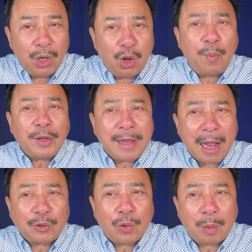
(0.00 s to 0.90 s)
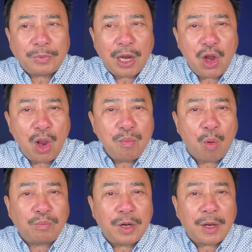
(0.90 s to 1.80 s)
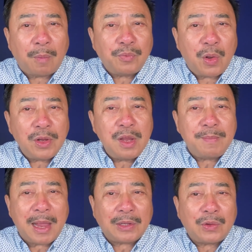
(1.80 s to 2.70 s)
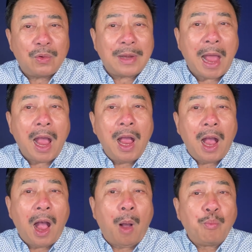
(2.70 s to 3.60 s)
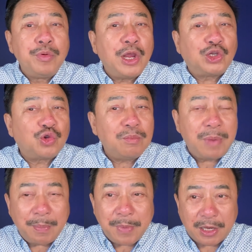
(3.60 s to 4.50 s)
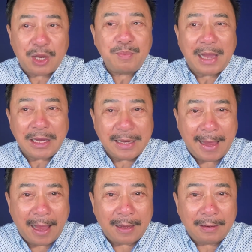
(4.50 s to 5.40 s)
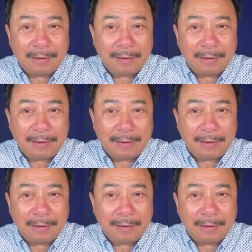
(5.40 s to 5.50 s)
lúc đó cha tôi ổng thấy đói bụng nên ổng nói với mẹ tôi là ổng đi xuống bếp để kiếm cái gì ăn.